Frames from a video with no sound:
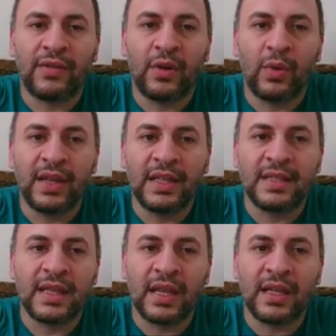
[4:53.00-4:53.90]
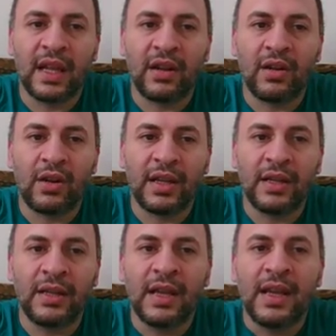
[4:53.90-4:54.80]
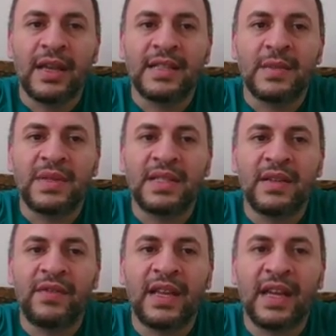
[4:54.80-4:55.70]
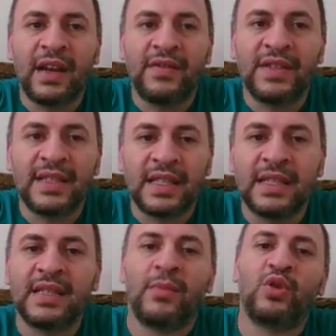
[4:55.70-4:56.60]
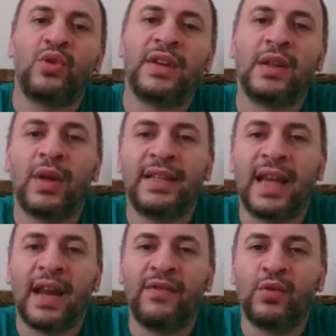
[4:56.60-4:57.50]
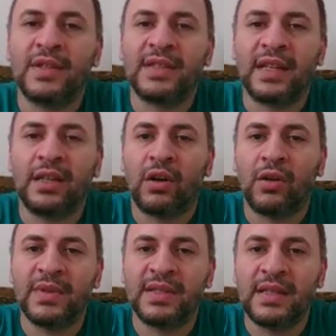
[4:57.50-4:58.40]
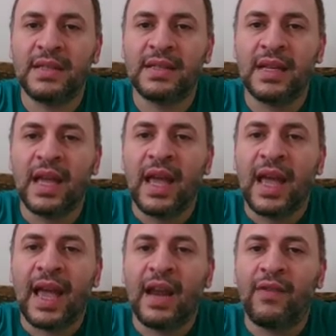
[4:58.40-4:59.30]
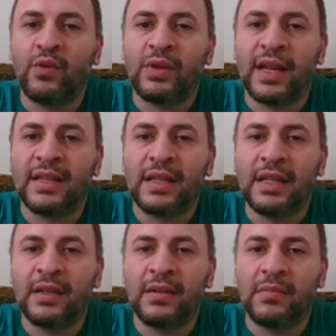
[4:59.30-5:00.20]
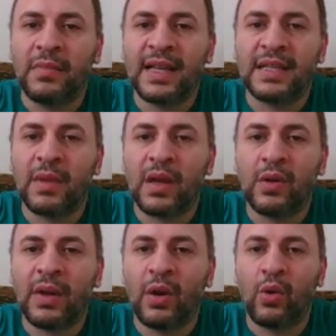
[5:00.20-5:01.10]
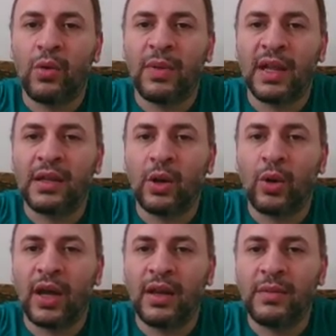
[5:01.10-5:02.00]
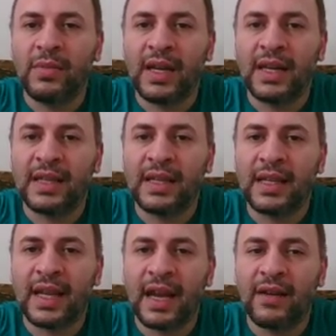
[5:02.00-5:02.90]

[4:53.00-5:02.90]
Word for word: في الوريد سلايتلي الكاين سبيسيفيك جرافيتي زي ما شفنا دلوقتي 1090 ار بي سيز 1030 بلازما يبقى الهول بلاد اللي هو خليط من الاثنين